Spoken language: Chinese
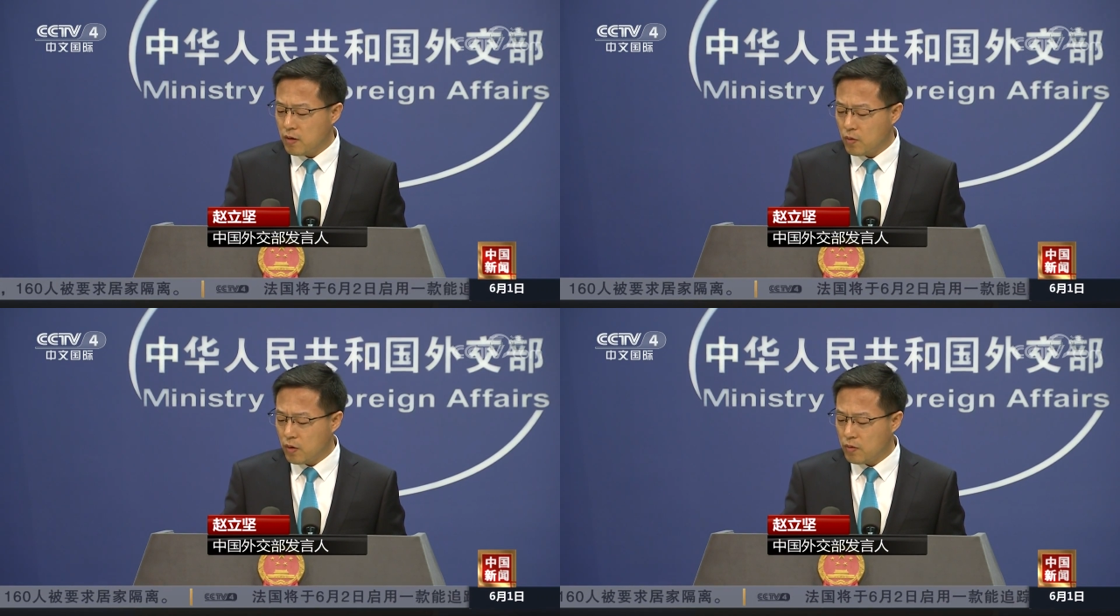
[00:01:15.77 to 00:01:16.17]

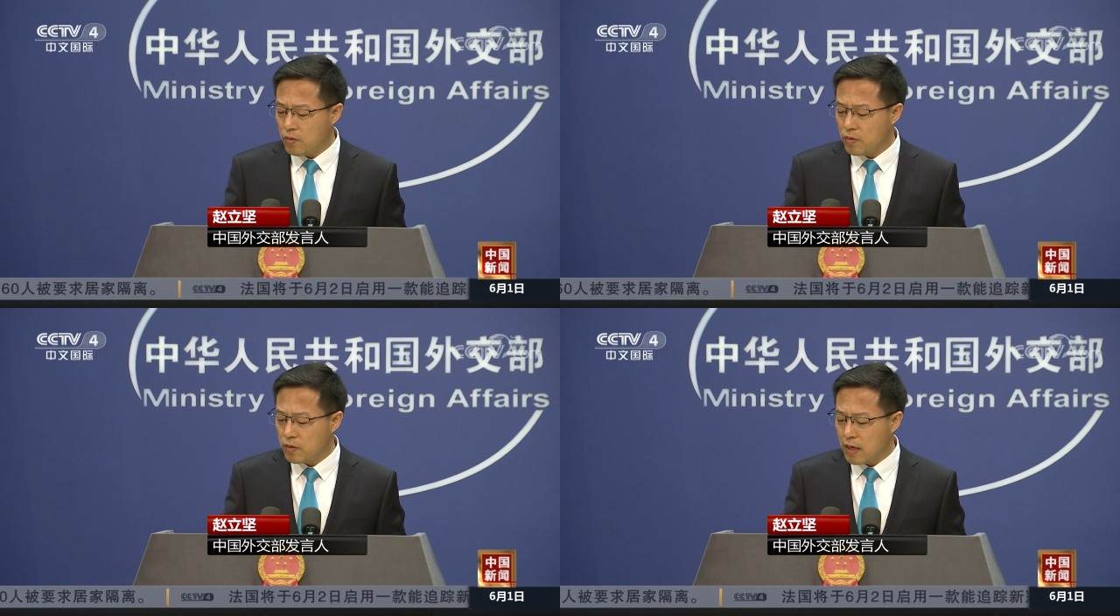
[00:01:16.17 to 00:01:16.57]
维护
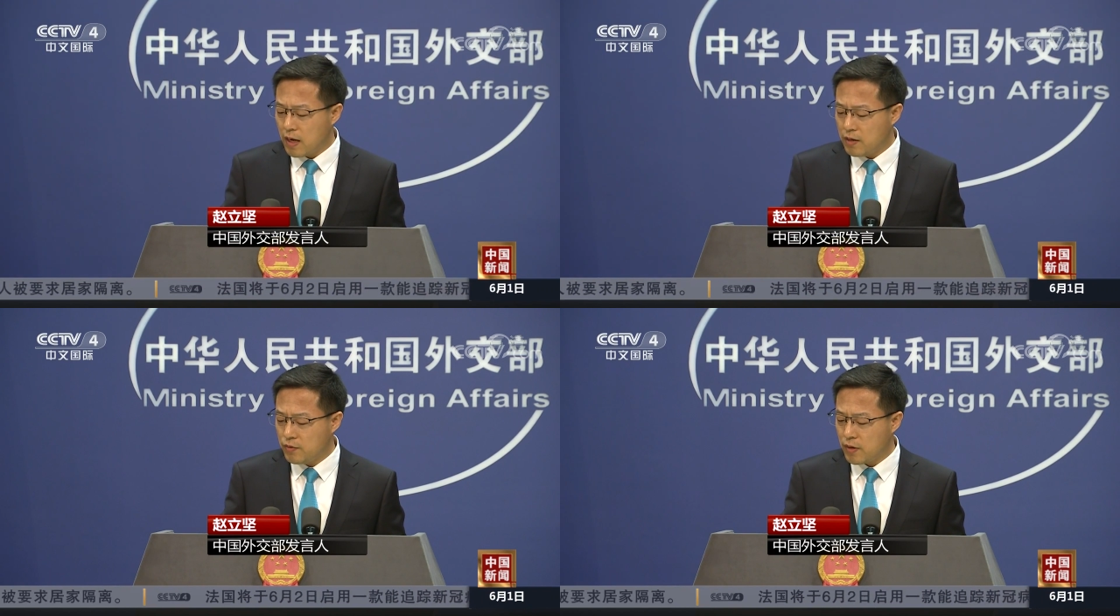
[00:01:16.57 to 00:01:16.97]
国家
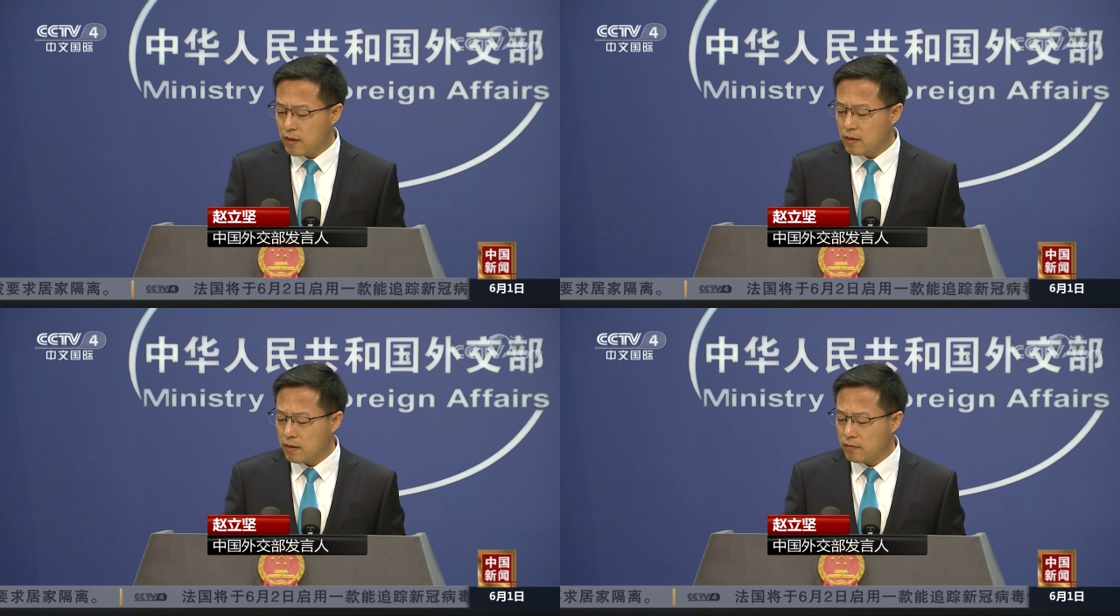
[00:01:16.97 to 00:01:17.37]
安全
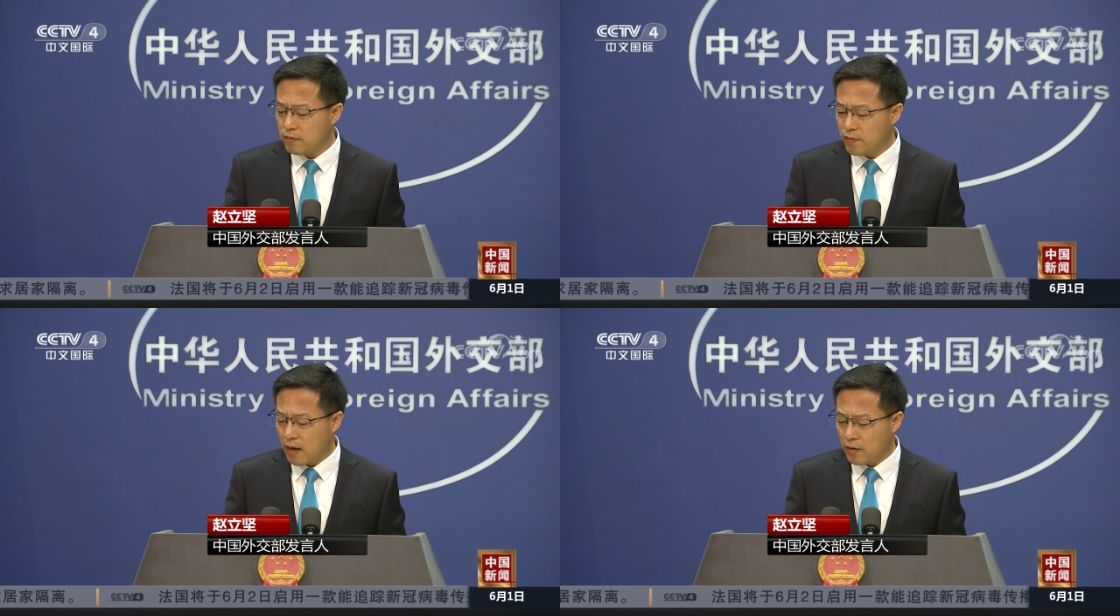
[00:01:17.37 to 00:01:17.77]
的
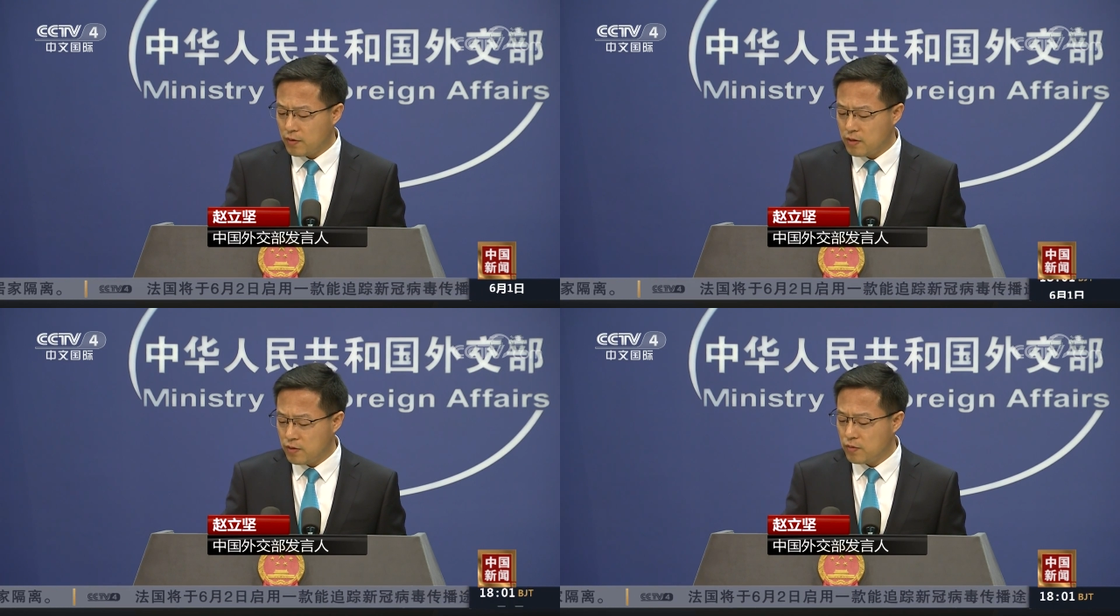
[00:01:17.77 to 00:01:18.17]
法律
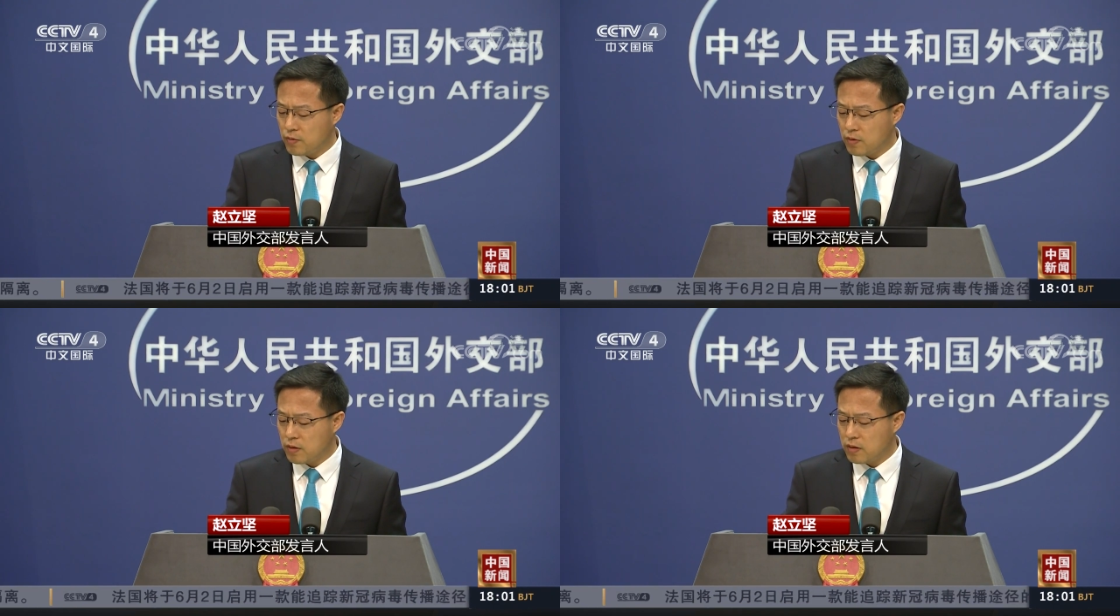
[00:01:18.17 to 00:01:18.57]
制度
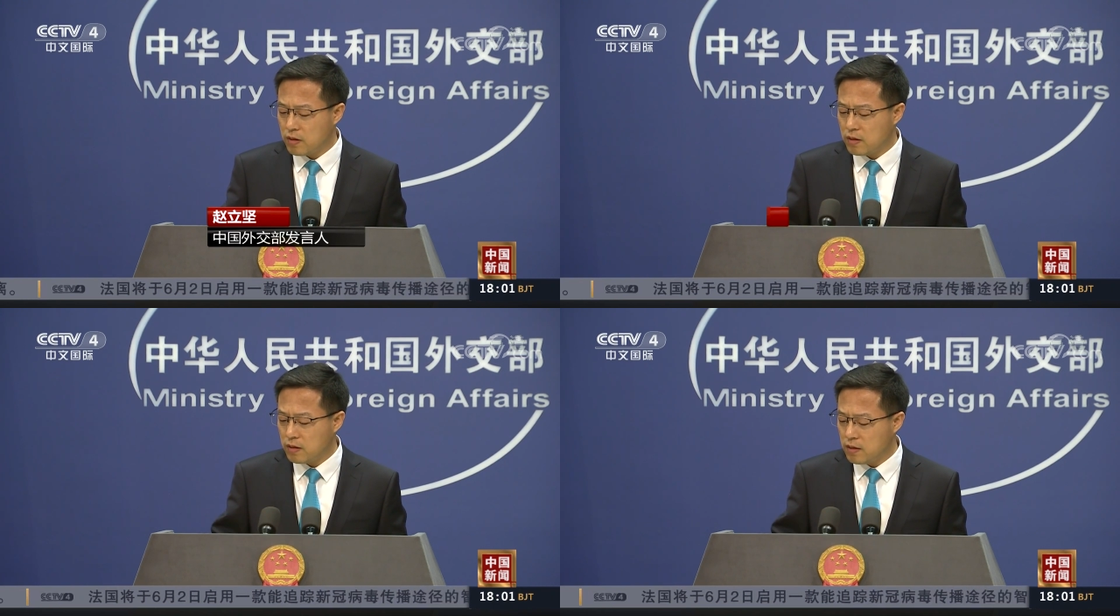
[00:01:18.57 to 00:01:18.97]
和执
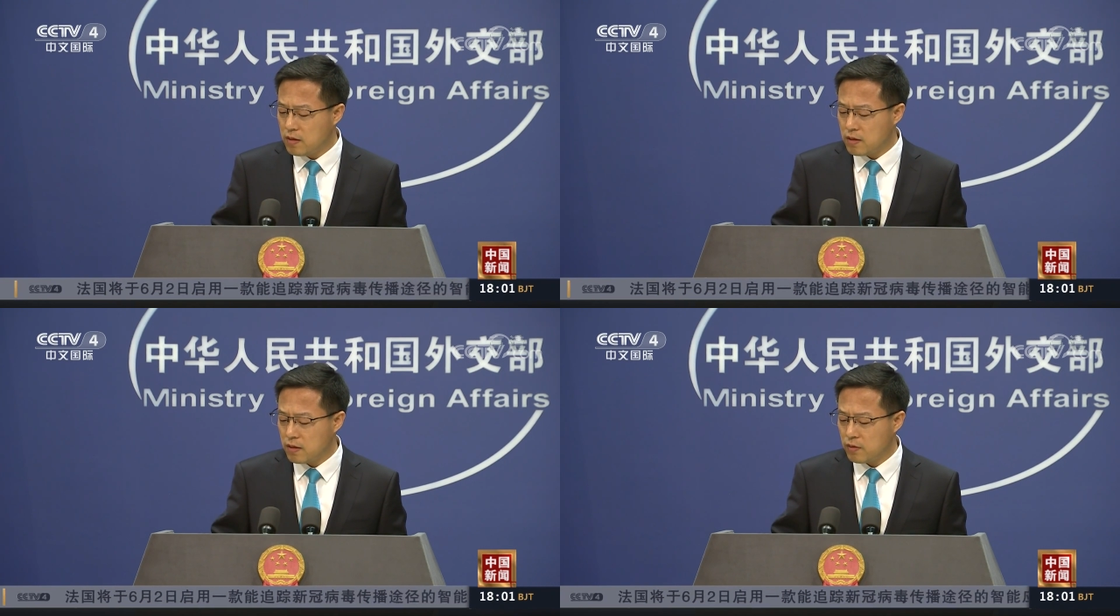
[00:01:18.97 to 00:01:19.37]
行机
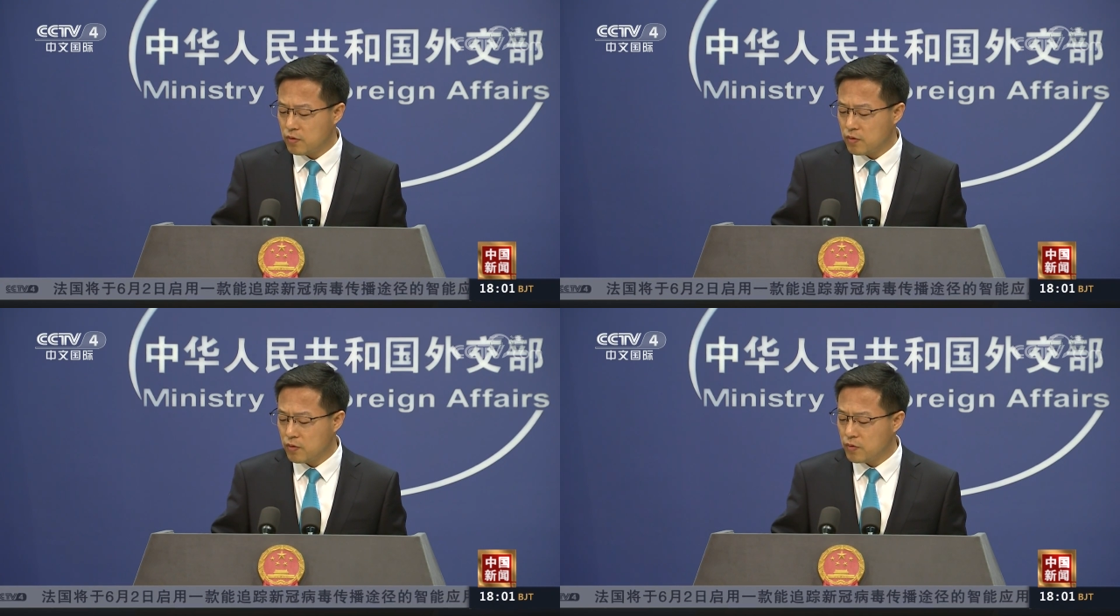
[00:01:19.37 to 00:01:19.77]
制
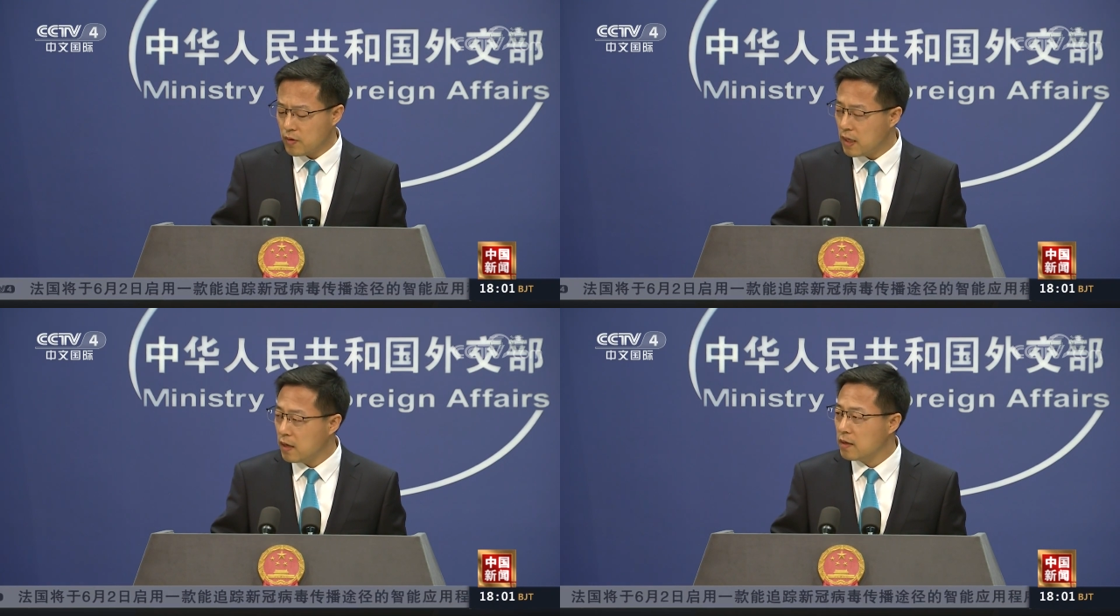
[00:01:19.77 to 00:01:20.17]
作出决
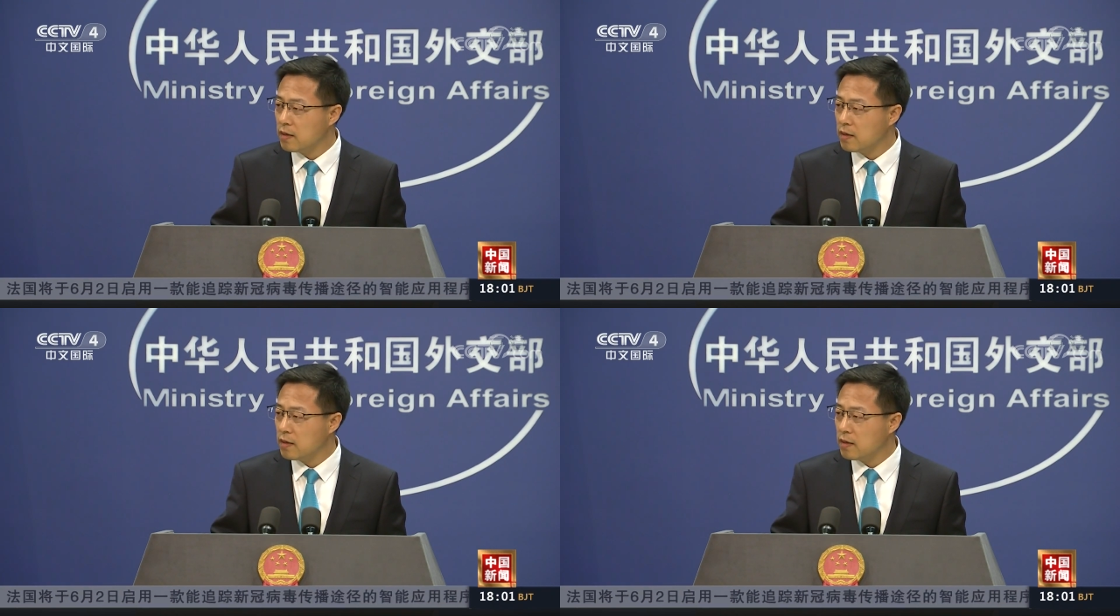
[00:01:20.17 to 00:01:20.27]
定。